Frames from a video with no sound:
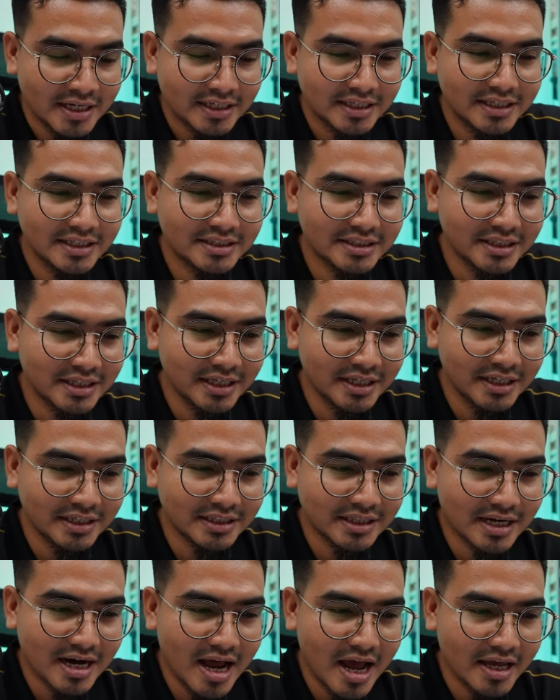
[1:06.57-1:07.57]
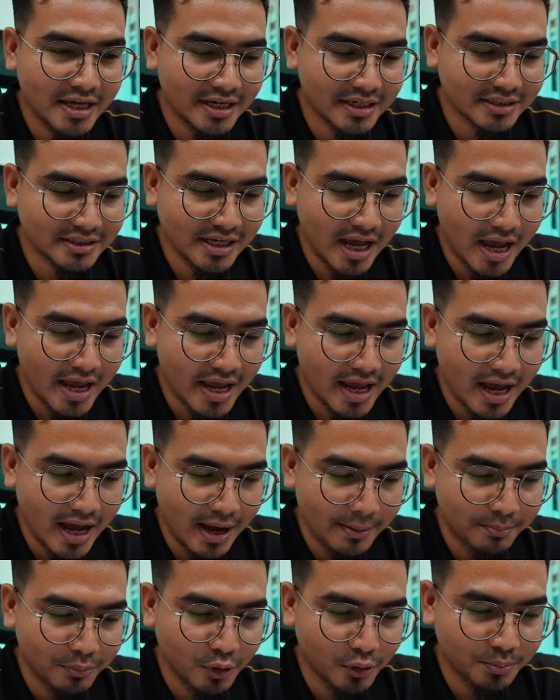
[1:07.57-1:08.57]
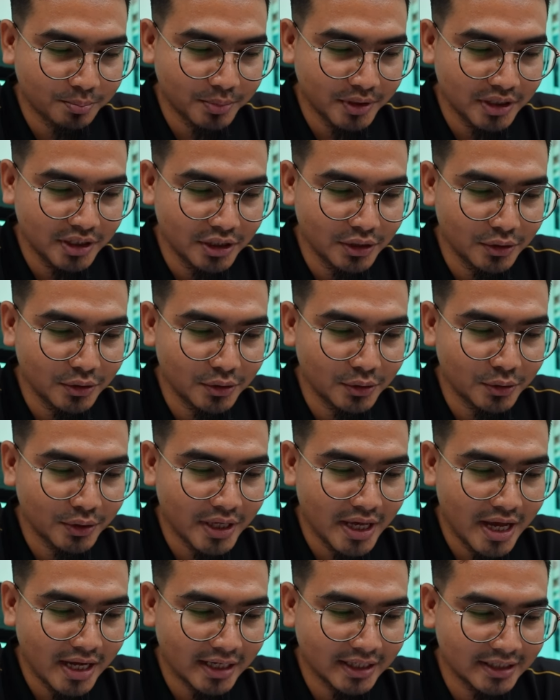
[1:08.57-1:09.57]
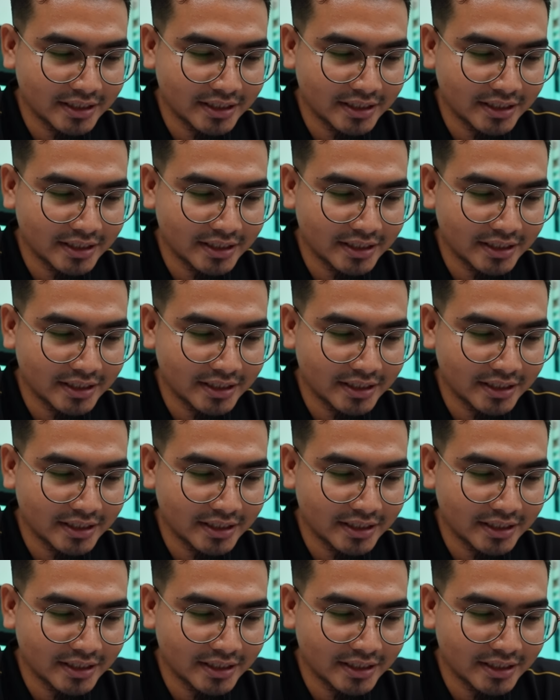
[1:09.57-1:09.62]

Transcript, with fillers: di sini terakhir saya upload video yang